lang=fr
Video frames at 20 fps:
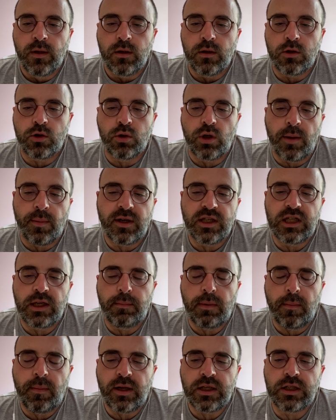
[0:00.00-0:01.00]
Je n'appréciais
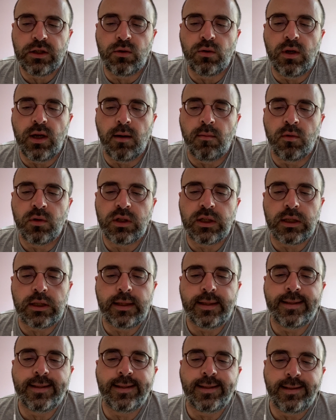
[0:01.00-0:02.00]
pas particulièrement cette
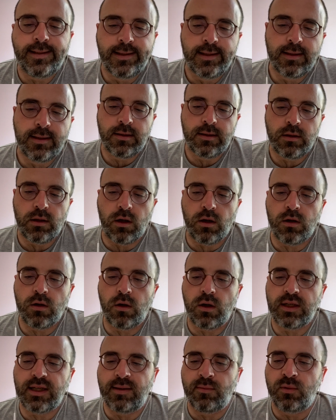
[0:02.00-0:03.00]
idée,
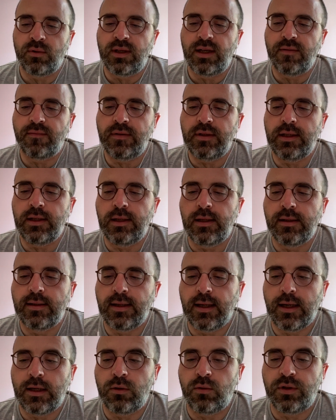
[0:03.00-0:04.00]
encore qu'à mon avis, ils
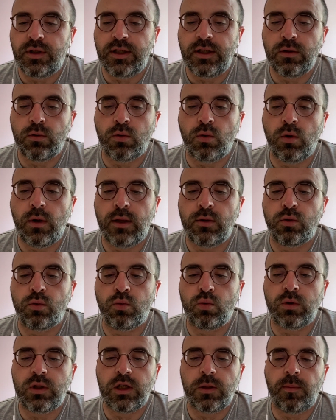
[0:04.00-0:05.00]
aient réussi au-delà de
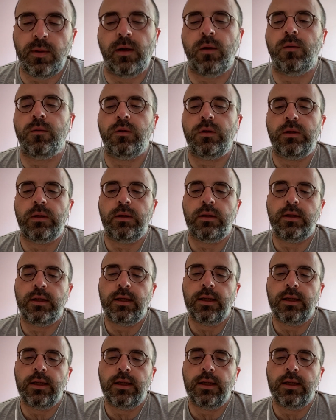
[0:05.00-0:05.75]
toute espérance.